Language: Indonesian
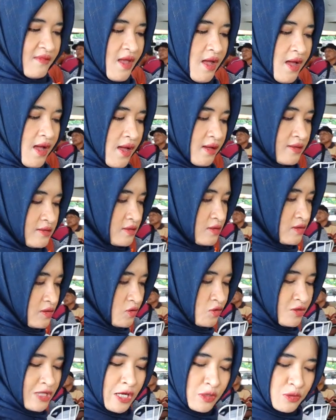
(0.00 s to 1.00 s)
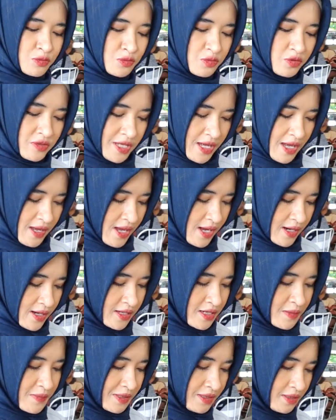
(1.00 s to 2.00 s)
Nah, taruh dulu ya,
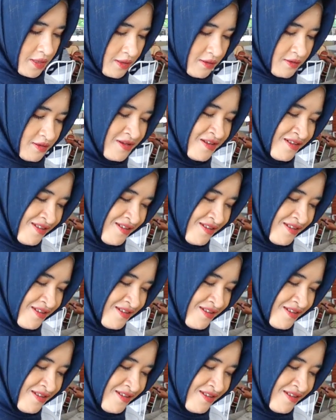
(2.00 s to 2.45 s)
agak ribet nih.